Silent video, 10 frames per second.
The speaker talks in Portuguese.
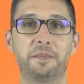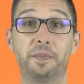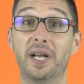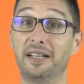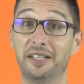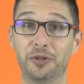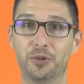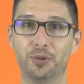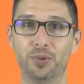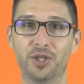Para além
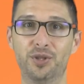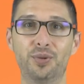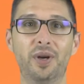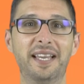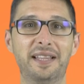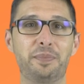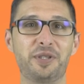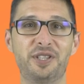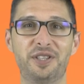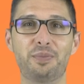de tudo isto, ainda
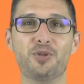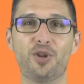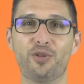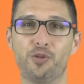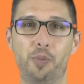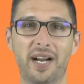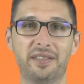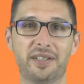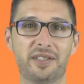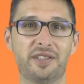apresentamos novos
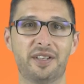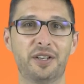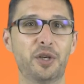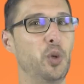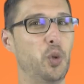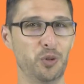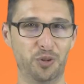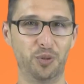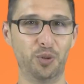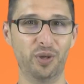partners.
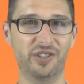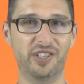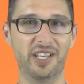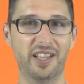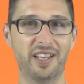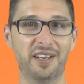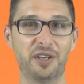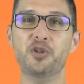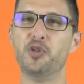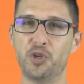Conte tudo em seguida.
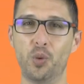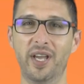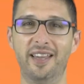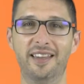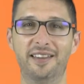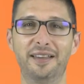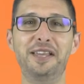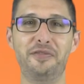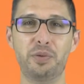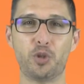Sou o Henrique
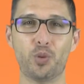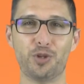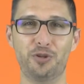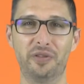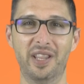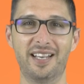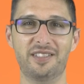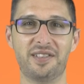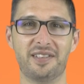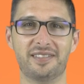e vamos com as
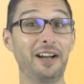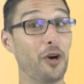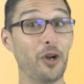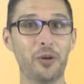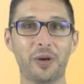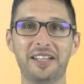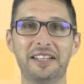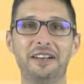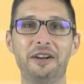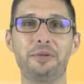novidades. Agora, no
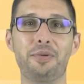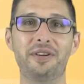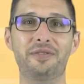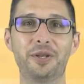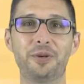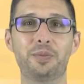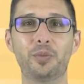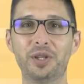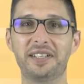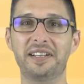calendário do Revenue,
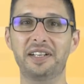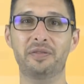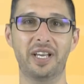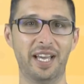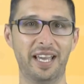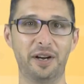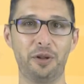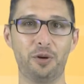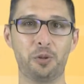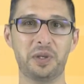muda a tarifa e a regra
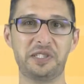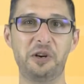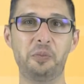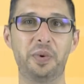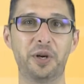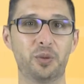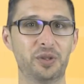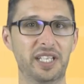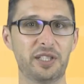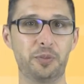de ocupação para um
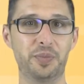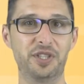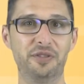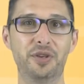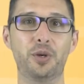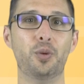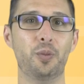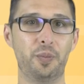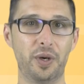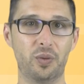dia específico,
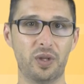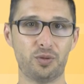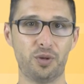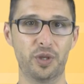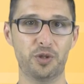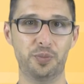para um alojamento